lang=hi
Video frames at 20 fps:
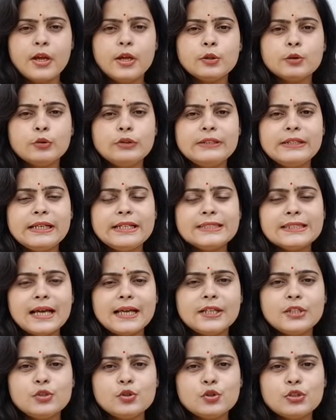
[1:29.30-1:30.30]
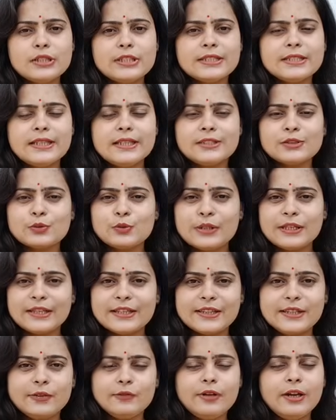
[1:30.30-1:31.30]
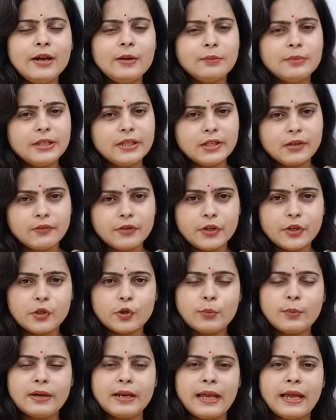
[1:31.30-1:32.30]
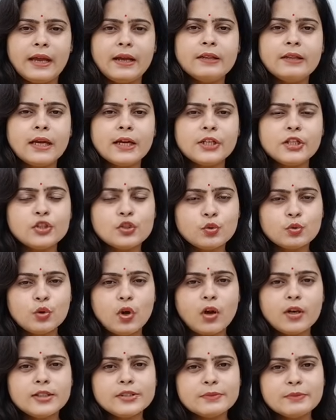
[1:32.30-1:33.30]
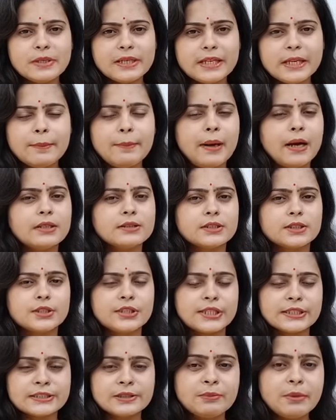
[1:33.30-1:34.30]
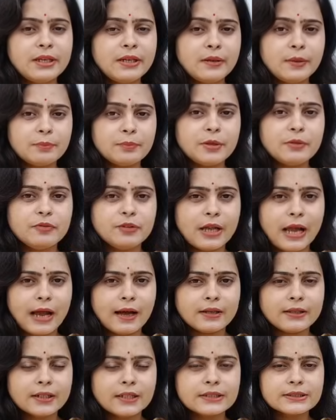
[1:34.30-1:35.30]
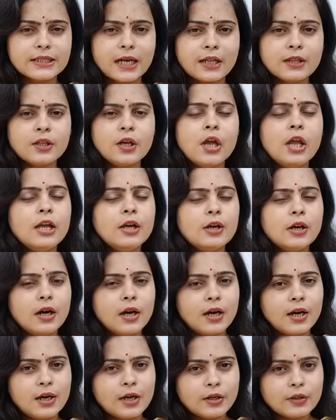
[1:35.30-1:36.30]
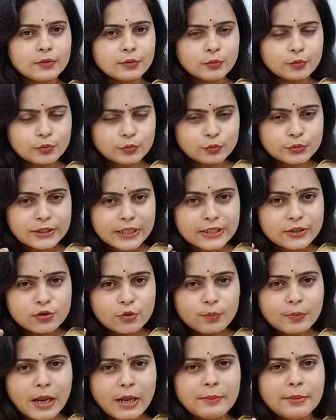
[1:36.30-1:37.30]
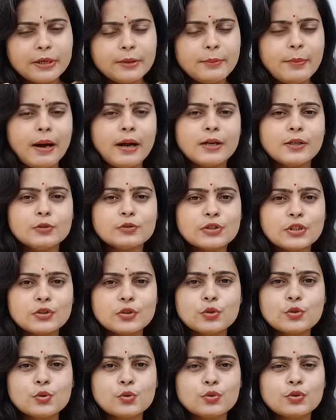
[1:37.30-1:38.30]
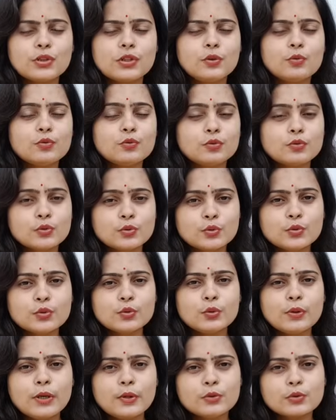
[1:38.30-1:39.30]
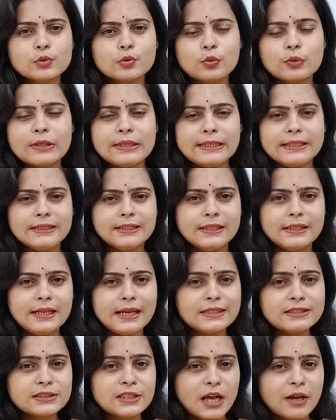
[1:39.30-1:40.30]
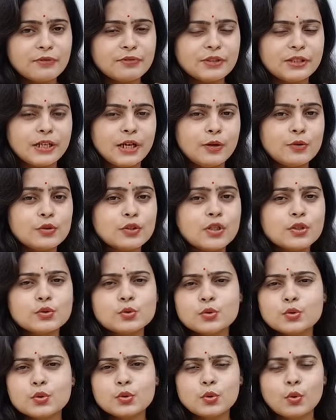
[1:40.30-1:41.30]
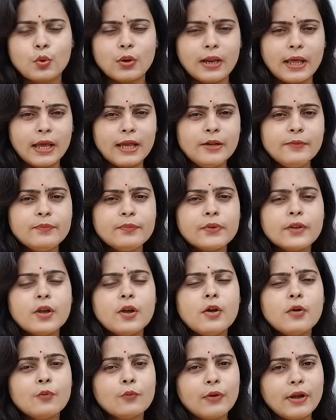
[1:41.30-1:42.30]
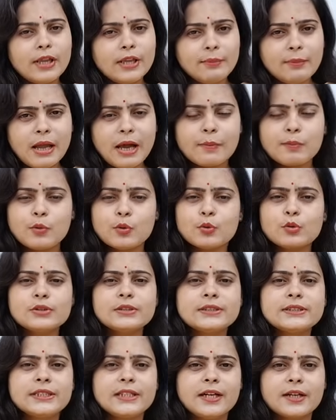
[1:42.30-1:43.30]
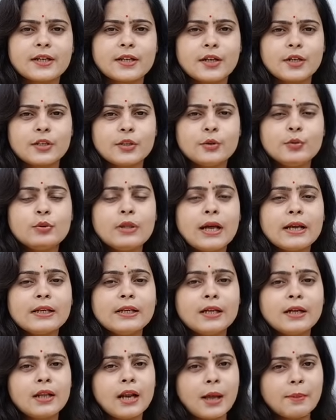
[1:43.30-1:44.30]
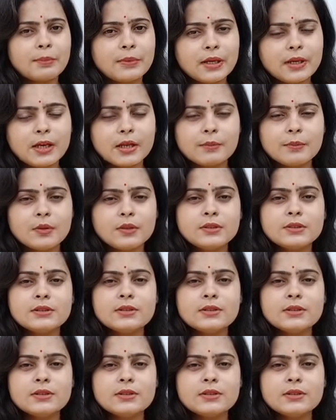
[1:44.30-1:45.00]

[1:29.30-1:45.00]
तो ये सारी जो चीज़ें हैं इसको देखते हुए हमने ये वीडियो बनाया ताकि जो नॉलेज मेरे पास है जैसे मैंने अपने विहान के साथ आ, उसके जो प्राइवेट पार्ट है उसका जो सुसु सुसु है उसको क्लीन किया है साफ़ किया है उसका सुसु खोला है वही मैं आप लोगों से शेयर कर रही हूँ ताकि अगर आपके घर में